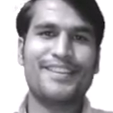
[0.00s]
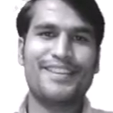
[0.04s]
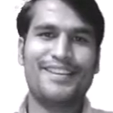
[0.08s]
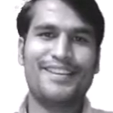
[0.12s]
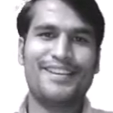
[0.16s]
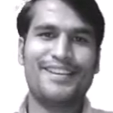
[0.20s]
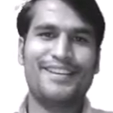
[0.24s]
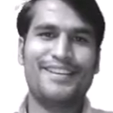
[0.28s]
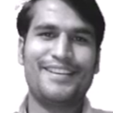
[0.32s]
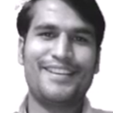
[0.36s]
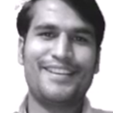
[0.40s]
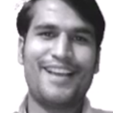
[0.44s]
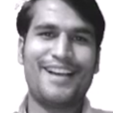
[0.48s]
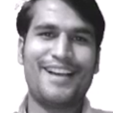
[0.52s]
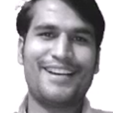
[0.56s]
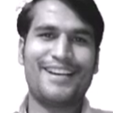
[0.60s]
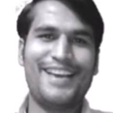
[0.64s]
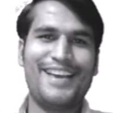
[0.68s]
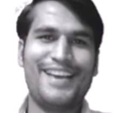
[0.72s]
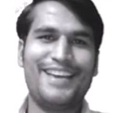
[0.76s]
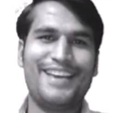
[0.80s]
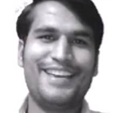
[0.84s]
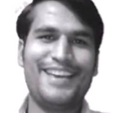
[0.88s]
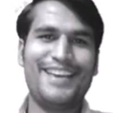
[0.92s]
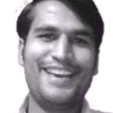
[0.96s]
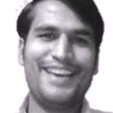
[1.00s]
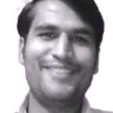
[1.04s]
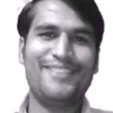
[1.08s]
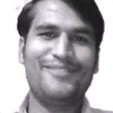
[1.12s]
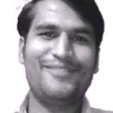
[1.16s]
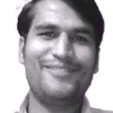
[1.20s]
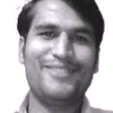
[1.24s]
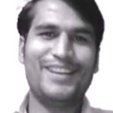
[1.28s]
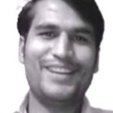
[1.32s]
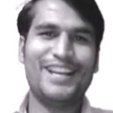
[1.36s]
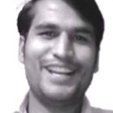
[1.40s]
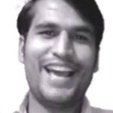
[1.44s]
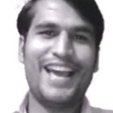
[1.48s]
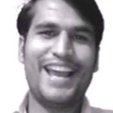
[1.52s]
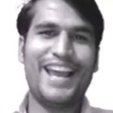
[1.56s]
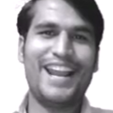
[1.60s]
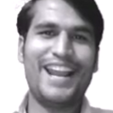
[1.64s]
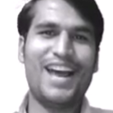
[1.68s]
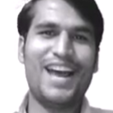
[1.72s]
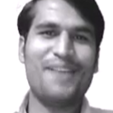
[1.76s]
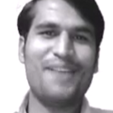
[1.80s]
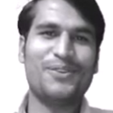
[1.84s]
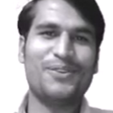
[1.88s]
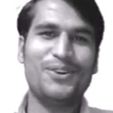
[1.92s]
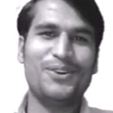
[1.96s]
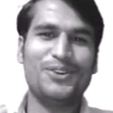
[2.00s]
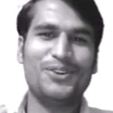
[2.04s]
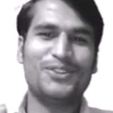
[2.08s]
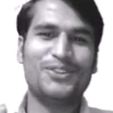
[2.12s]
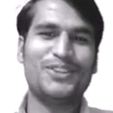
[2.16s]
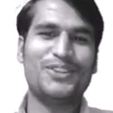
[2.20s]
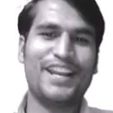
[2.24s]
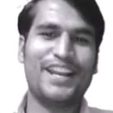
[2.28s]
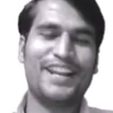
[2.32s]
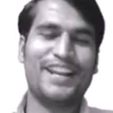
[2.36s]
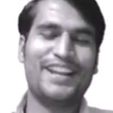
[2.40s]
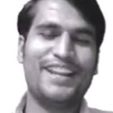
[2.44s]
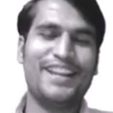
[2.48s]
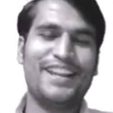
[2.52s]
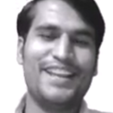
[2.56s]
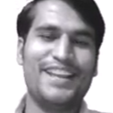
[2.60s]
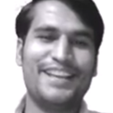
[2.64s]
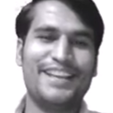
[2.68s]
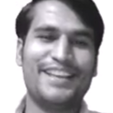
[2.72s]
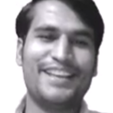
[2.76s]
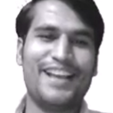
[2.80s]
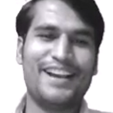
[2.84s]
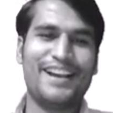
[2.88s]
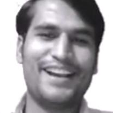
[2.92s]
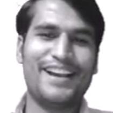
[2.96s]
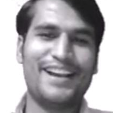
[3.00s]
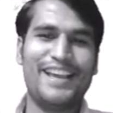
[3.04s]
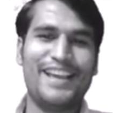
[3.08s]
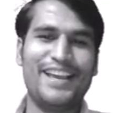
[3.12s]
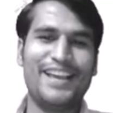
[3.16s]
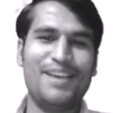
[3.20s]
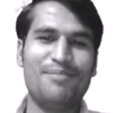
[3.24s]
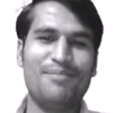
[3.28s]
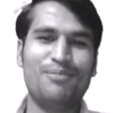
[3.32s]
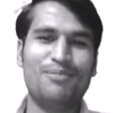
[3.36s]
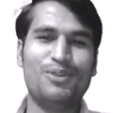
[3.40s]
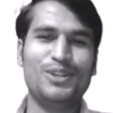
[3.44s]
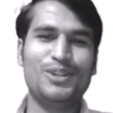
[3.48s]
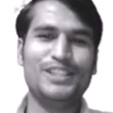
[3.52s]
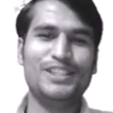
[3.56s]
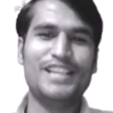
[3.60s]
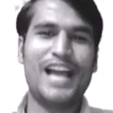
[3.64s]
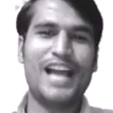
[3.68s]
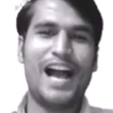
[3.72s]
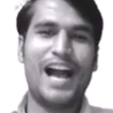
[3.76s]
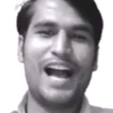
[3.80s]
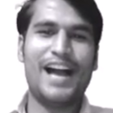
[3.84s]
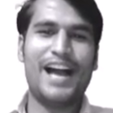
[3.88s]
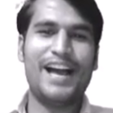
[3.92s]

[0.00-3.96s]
क्या कहेंगे मिल गया ना आपको उत्तर क्या कहेंगे मुड़िया